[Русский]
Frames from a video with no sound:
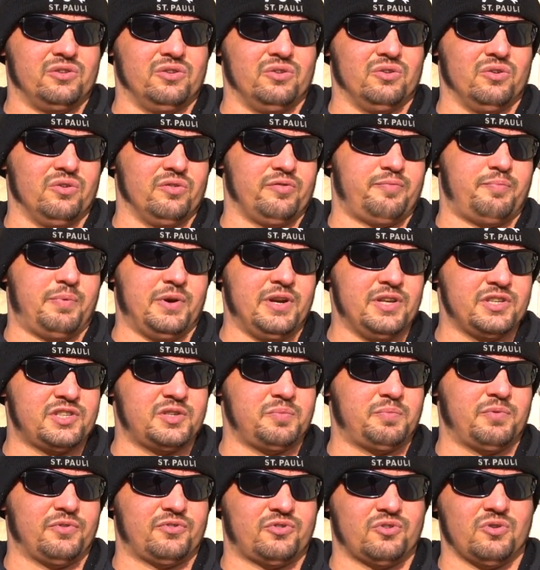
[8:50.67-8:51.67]
то, в
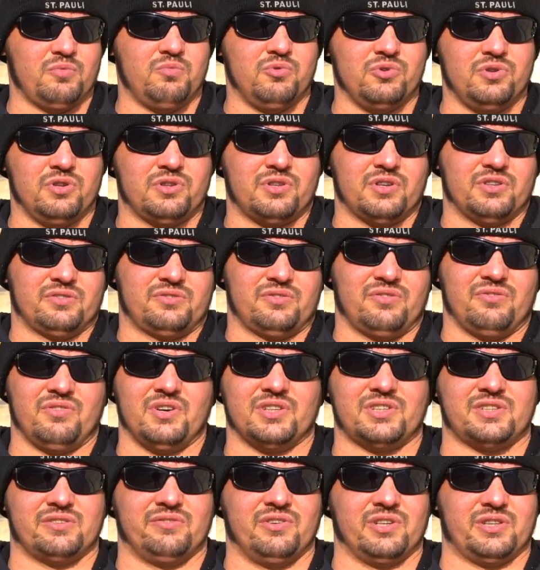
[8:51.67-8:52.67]
принципе, все будет
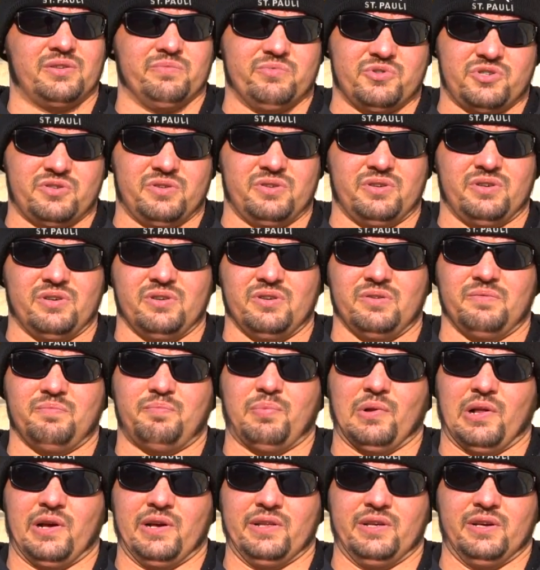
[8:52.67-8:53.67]
развиваться в этом же
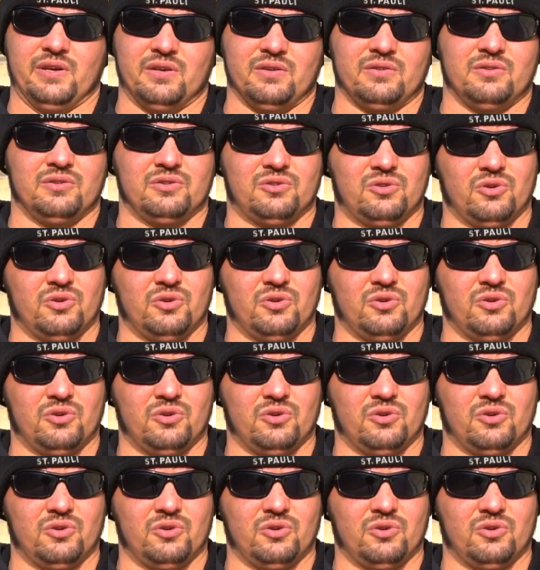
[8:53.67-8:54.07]
плане.